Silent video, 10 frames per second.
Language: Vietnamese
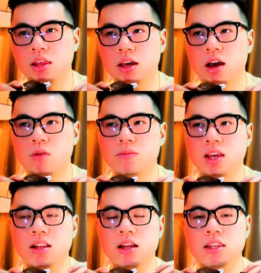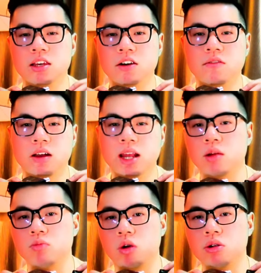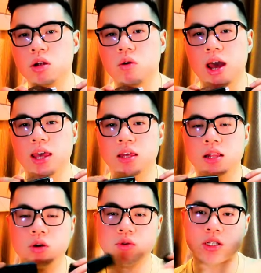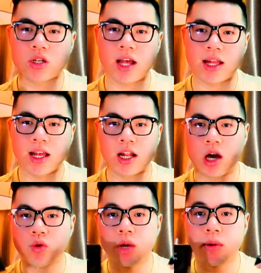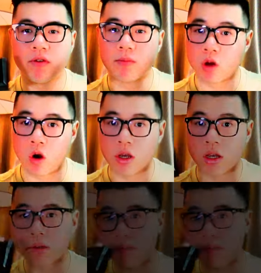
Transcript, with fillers: chứ không chỉ nên dựa vào cái nồng độ nước hoa như là Eau de hay là Eau de thôi